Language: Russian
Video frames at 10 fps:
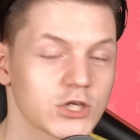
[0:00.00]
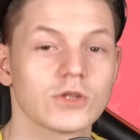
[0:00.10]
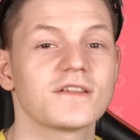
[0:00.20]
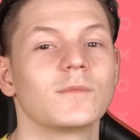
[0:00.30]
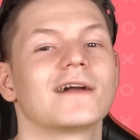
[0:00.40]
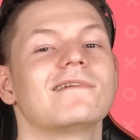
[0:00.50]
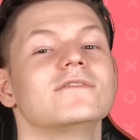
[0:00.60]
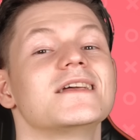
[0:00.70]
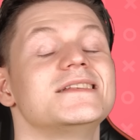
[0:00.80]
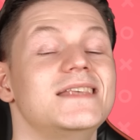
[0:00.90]
что самое
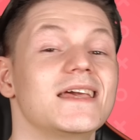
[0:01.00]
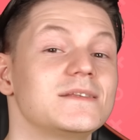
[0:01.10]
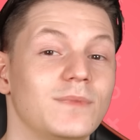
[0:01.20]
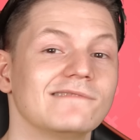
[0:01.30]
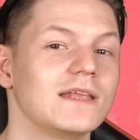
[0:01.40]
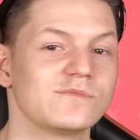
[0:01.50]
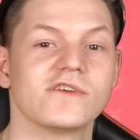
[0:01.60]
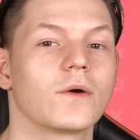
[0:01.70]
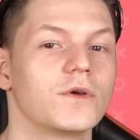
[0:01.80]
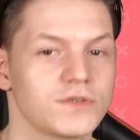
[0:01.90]
главное, здесь был неплохой